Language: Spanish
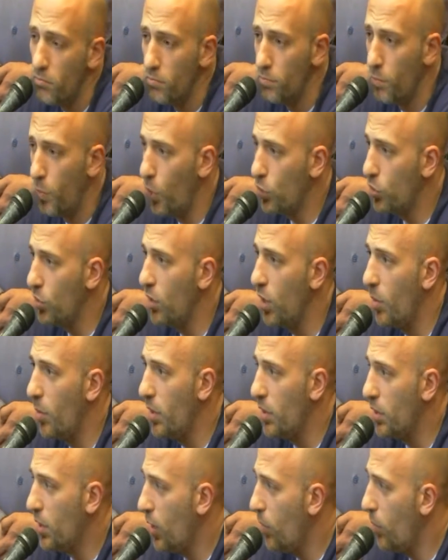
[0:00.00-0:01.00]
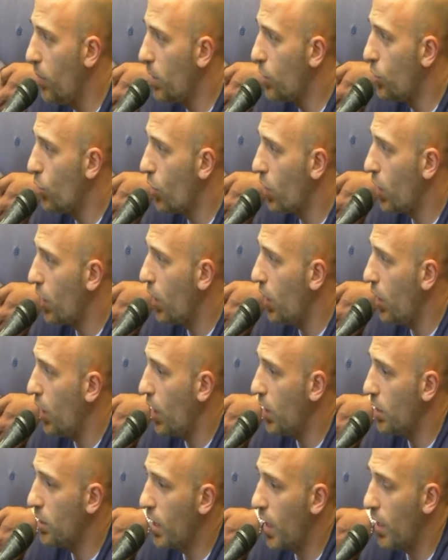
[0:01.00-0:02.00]
posiblemente me toque
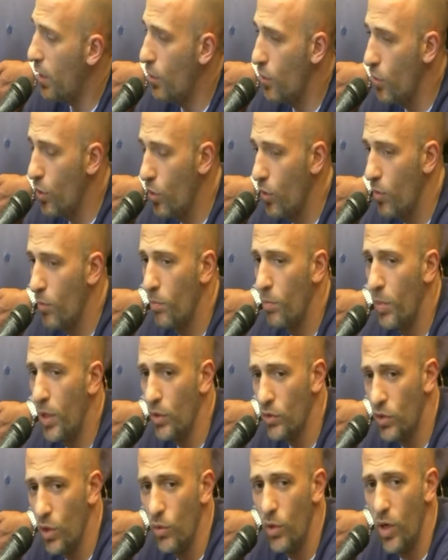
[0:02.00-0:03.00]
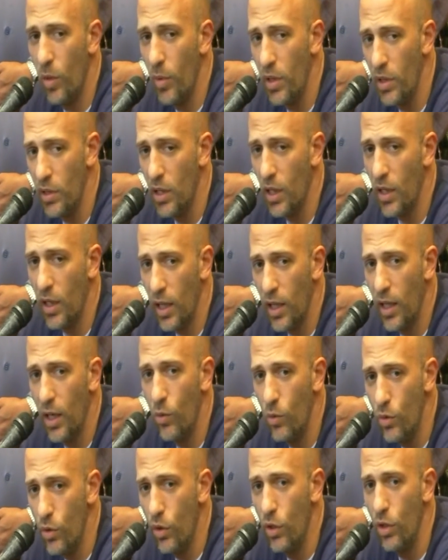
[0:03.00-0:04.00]
estar o no, pero seguramente cada
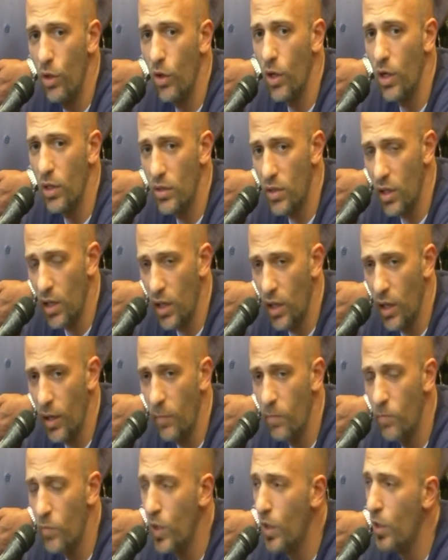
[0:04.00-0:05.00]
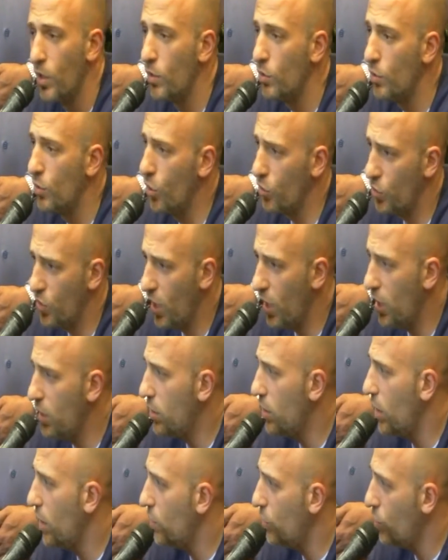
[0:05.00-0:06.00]
uno de los que sea,
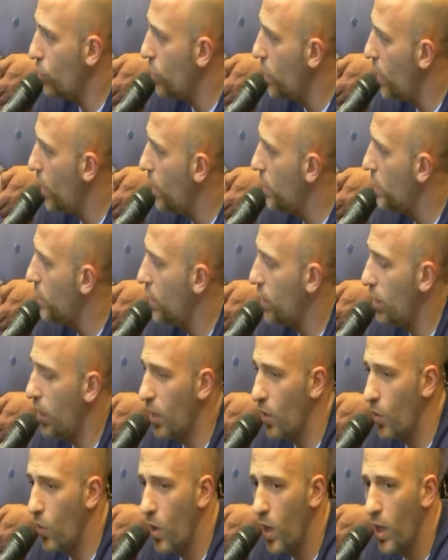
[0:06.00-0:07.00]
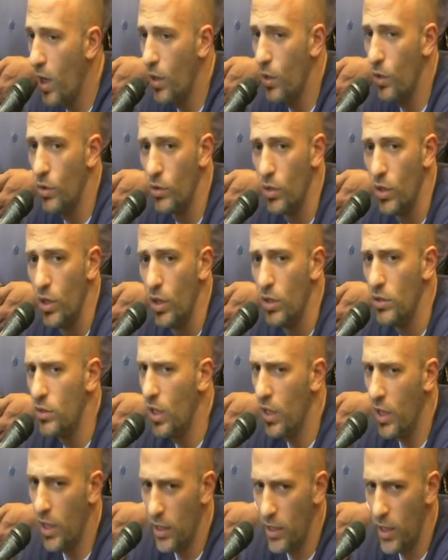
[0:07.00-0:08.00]
docentes, estudiantes, graduados,
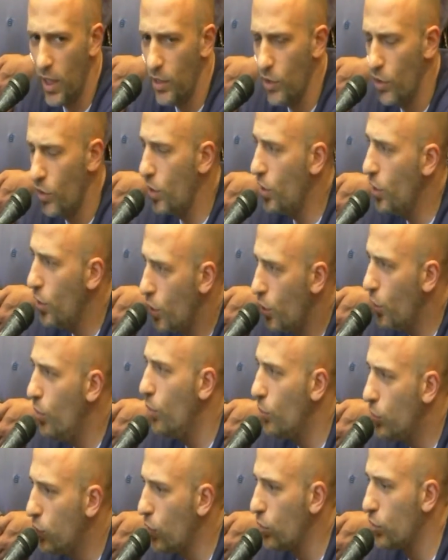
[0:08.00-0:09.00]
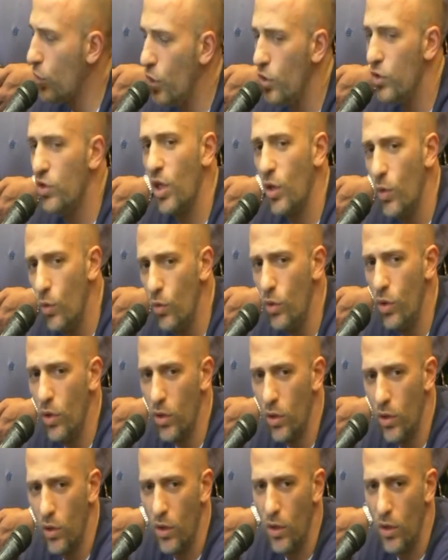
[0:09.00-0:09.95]
secretario. Incluso estoy seguro